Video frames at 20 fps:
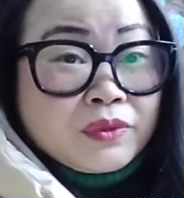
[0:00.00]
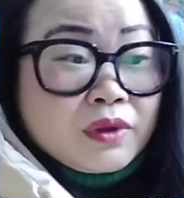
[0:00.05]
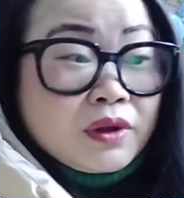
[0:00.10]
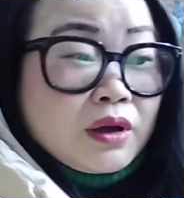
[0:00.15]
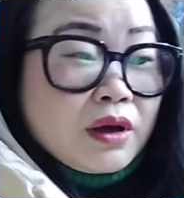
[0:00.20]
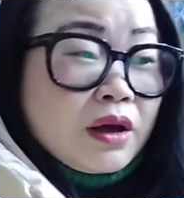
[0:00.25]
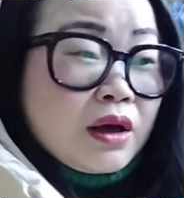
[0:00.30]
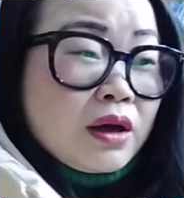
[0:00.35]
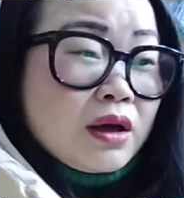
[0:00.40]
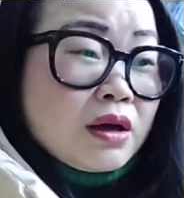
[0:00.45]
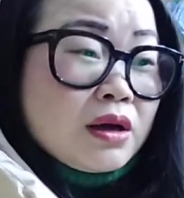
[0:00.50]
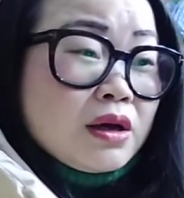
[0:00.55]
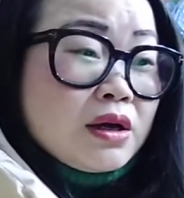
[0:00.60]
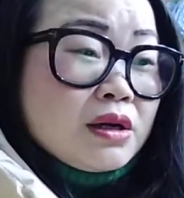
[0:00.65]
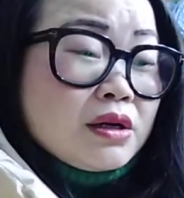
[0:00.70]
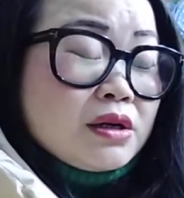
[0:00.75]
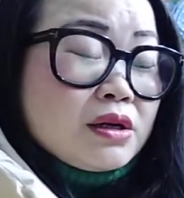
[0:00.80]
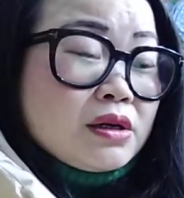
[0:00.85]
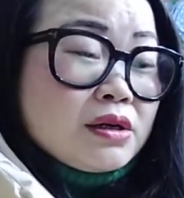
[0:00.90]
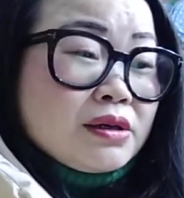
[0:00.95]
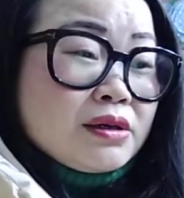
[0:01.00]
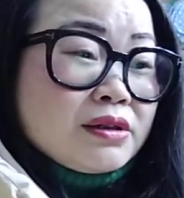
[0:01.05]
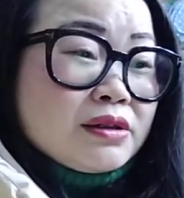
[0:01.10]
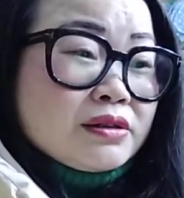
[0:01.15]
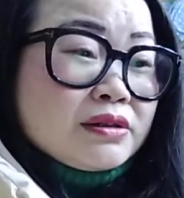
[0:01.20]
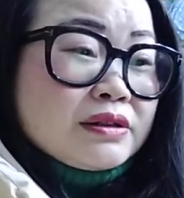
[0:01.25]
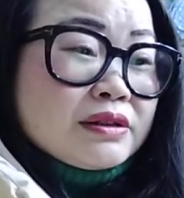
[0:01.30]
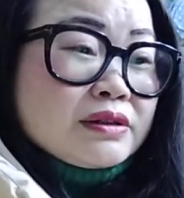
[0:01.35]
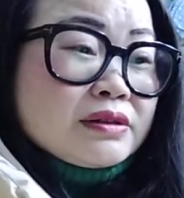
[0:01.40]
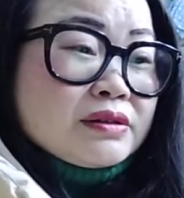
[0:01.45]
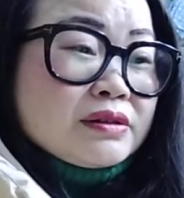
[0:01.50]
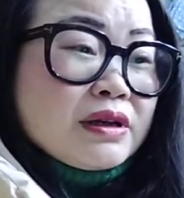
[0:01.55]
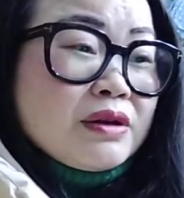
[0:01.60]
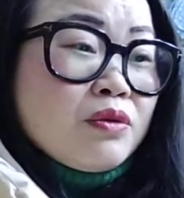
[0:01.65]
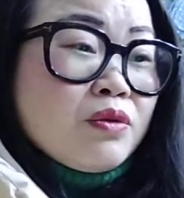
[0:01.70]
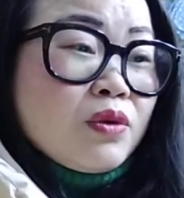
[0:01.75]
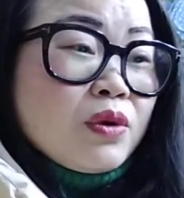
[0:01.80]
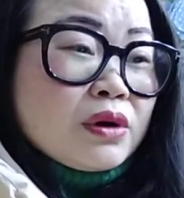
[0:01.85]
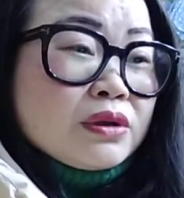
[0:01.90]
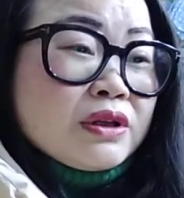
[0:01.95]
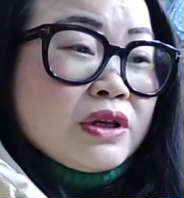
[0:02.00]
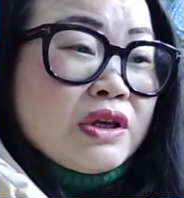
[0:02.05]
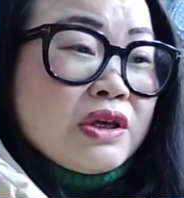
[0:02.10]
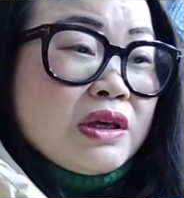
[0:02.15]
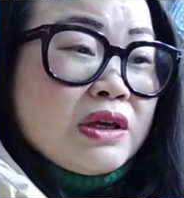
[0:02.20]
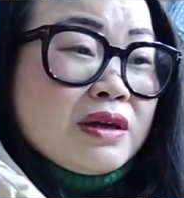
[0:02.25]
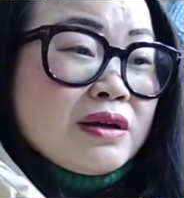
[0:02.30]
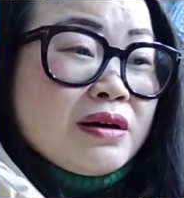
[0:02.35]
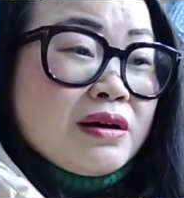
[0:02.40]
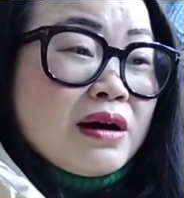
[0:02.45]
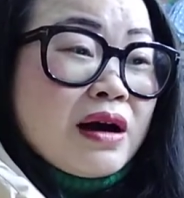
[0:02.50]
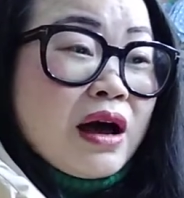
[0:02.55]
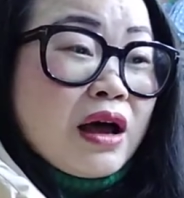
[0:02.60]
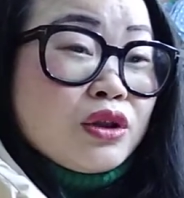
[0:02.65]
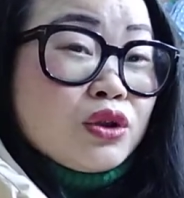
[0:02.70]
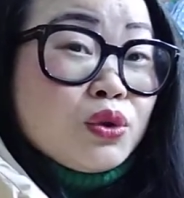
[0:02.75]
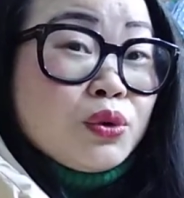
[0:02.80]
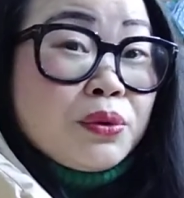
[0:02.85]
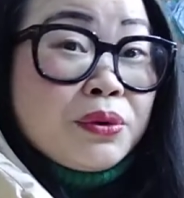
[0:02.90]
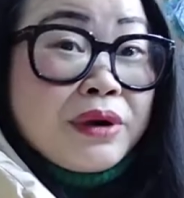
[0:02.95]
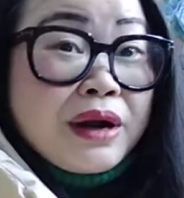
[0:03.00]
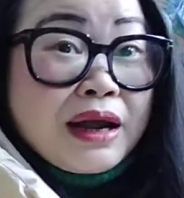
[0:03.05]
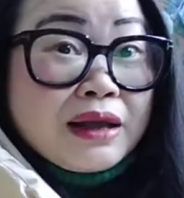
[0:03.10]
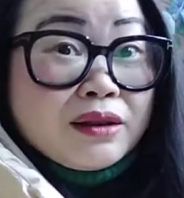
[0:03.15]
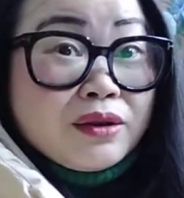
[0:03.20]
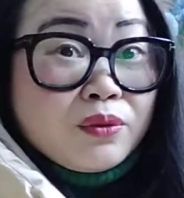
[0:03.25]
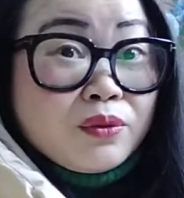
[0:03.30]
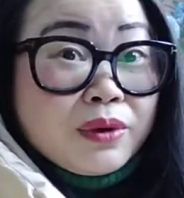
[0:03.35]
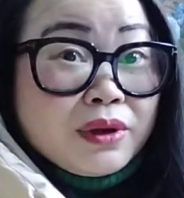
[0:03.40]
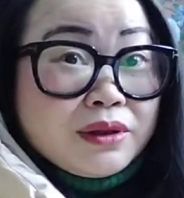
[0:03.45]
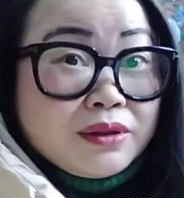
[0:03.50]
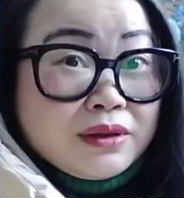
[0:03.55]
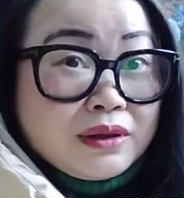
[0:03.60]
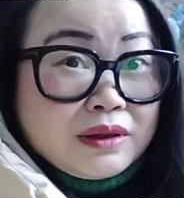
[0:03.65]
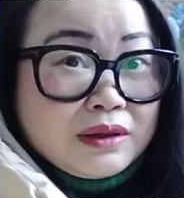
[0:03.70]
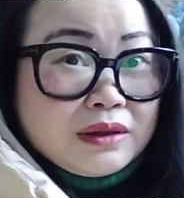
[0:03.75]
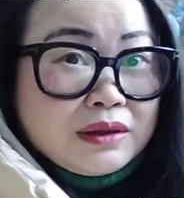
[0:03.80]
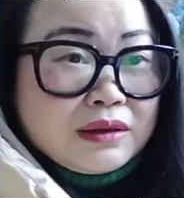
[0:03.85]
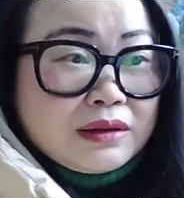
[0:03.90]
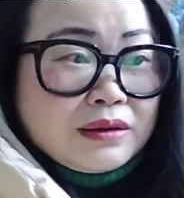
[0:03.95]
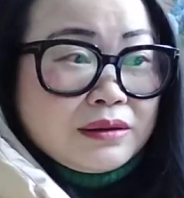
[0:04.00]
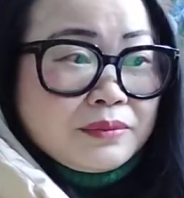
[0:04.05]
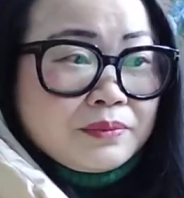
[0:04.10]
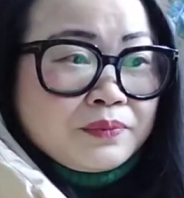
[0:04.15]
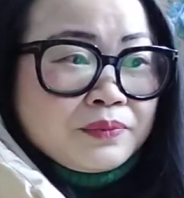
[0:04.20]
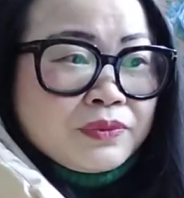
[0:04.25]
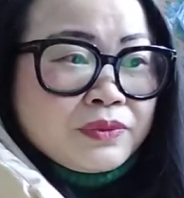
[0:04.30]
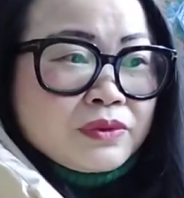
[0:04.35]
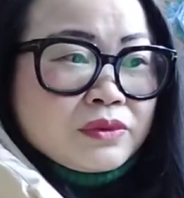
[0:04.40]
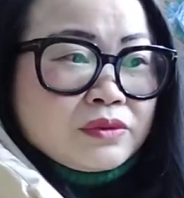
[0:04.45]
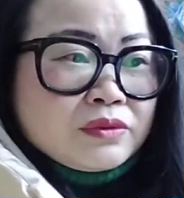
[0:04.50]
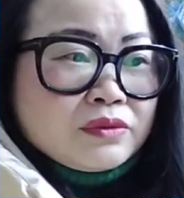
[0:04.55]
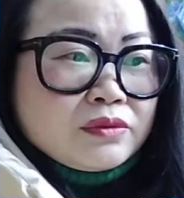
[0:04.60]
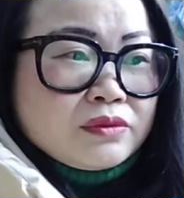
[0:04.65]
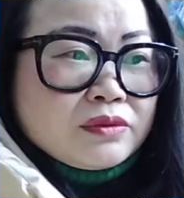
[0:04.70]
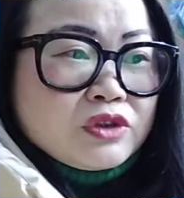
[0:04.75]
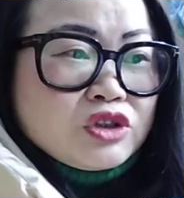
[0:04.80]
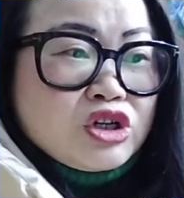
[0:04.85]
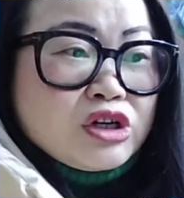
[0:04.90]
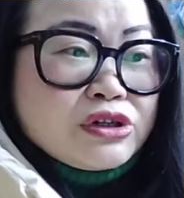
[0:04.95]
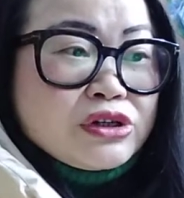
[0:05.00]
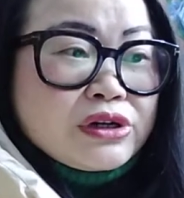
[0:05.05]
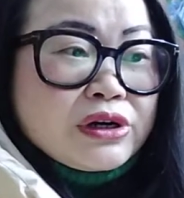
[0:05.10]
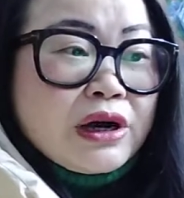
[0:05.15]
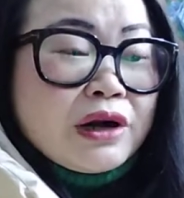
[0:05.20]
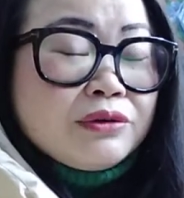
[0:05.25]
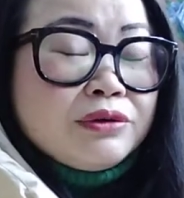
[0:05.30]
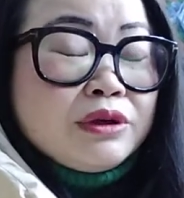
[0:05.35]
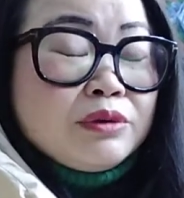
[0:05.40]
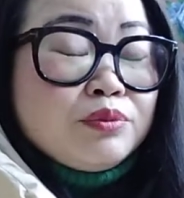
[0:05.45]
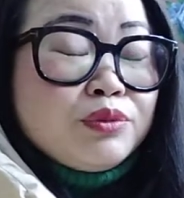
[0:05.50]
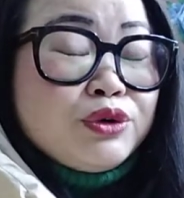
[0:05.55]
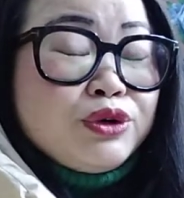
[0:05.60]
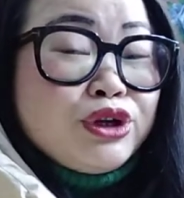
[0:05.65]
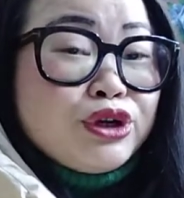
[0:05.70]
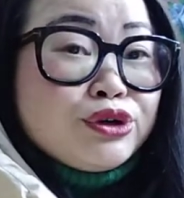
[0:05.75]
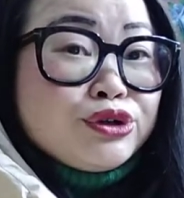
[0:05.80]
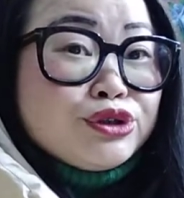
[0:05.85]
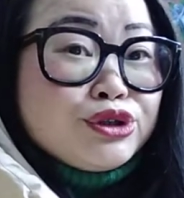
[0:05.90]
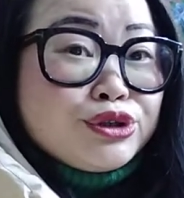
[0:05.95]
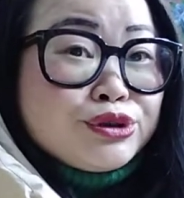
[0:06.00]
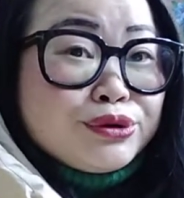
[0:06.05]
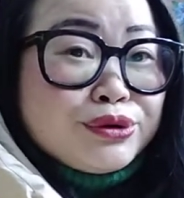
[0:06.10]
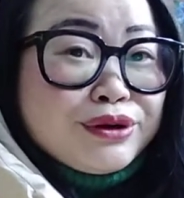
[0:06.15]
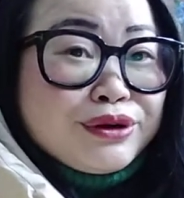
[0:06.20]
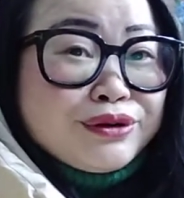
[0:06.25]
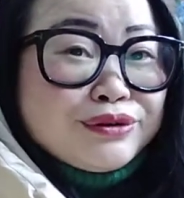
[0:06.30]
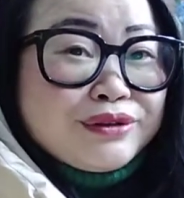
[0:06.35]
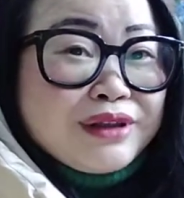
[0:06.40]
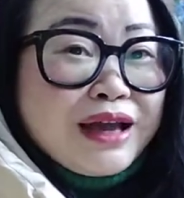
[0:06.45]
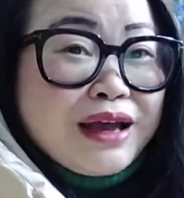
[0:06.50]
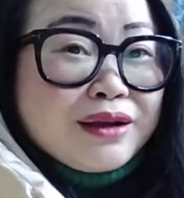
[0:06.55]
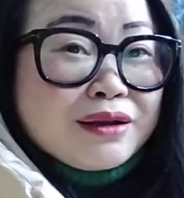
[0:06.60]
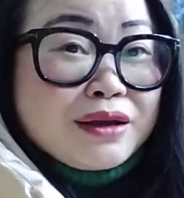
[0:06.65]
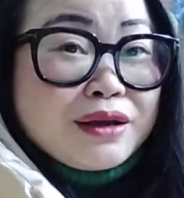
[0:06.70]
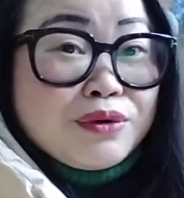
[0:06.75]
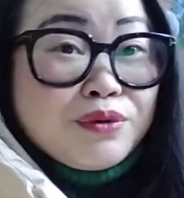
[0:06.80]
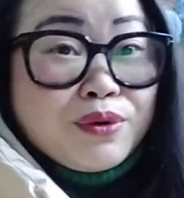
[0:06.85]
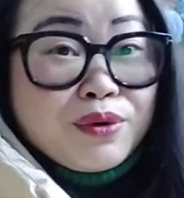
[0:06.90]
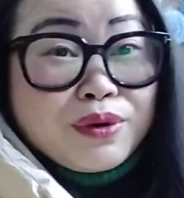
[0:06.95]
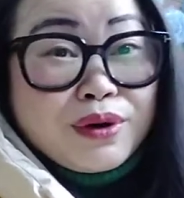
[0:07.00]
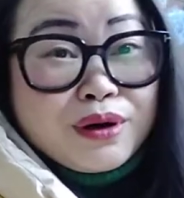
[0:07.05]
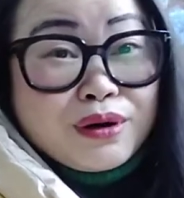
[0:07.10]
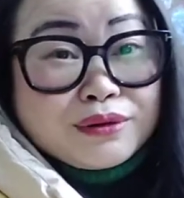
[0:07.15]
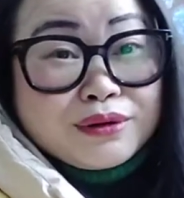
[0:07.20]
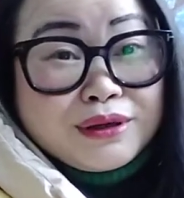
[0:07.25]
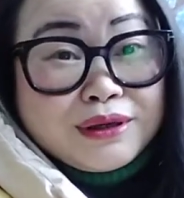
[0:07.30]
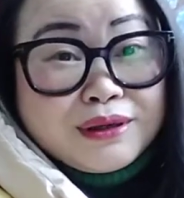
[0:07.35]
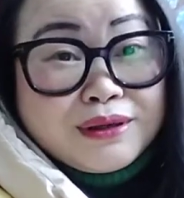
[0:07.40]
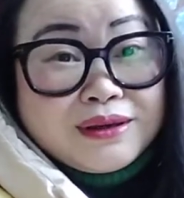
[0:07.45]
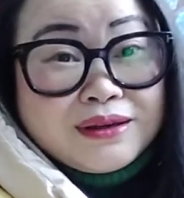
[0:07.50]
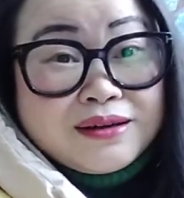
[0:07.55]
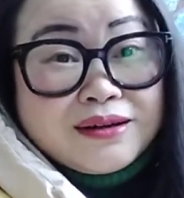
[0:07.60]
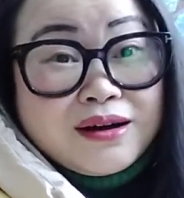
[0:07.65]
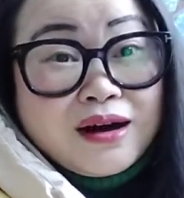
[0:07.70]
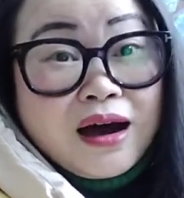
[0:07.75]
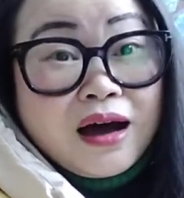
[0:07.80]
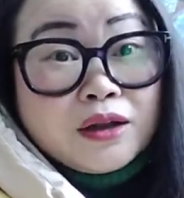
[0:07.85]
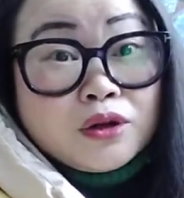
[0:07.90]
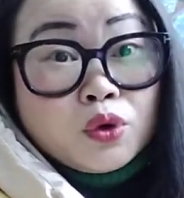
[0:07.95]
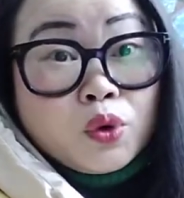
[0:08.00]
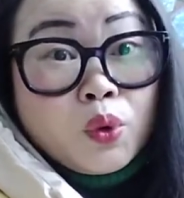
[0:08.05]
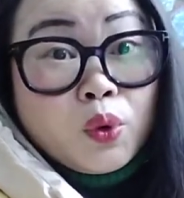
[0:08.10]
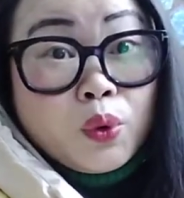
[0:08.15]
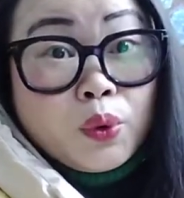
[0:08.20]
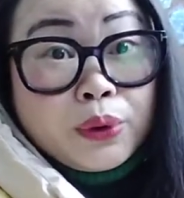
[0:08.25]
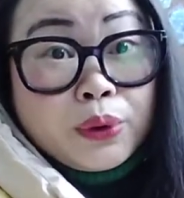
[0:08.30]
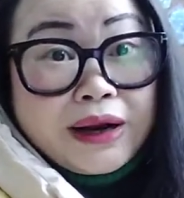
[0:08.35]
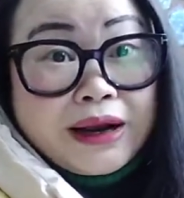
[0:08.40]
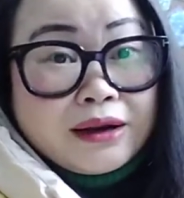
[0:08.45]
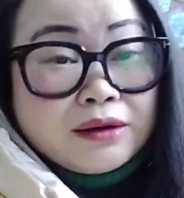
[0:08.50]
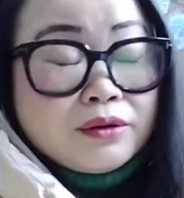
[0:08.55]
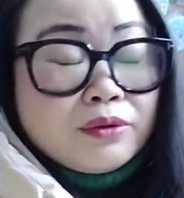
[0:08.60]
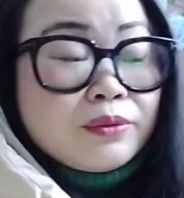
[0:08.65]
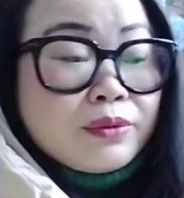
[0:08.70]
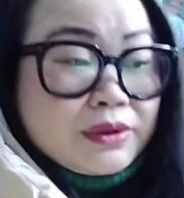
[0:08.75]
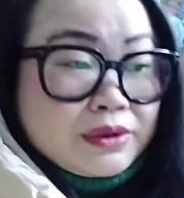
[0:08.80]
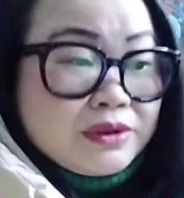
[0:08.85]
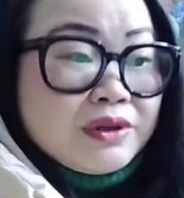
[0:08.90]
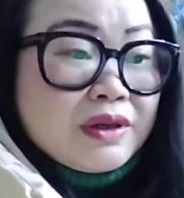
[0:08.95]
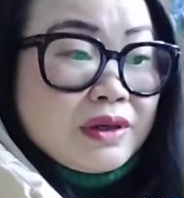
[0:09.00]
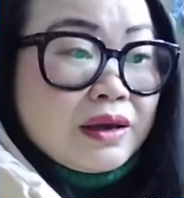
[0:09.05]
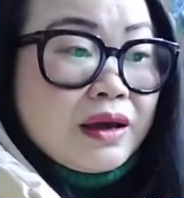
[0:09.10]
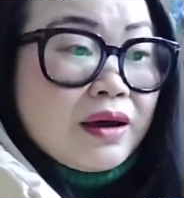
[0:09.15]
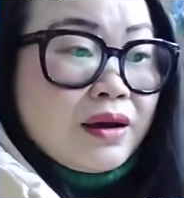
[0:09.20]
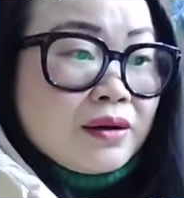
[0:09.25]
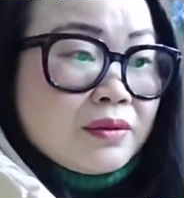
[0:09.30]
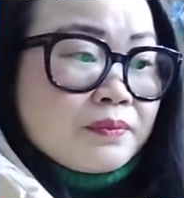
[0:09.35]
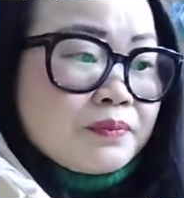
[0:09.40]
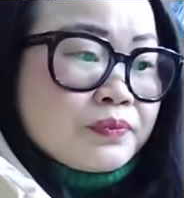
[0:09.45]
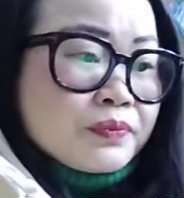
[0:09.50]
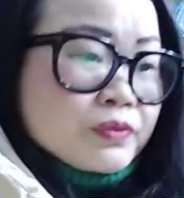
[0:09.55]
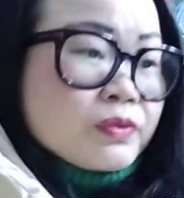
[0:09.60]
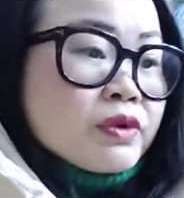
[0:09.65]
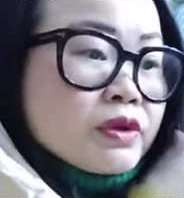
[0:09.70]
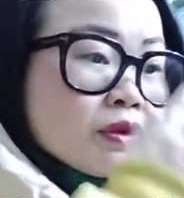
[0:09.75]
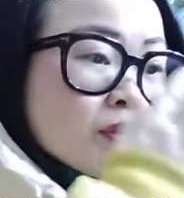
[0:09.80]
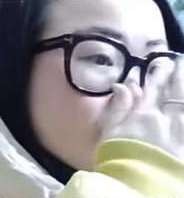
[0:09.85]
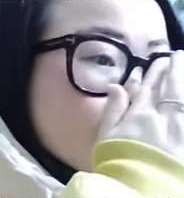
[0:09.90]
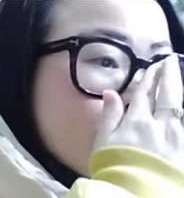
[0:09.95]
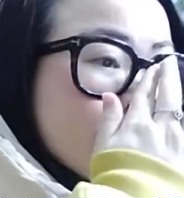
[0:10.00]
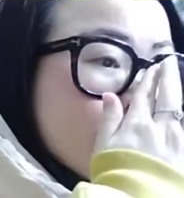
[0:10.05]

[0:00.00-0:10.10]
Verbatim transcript: 啊呃，跟我提一个很突然的问题，这时候您不能说他给我提一个很忽然的问题啊。所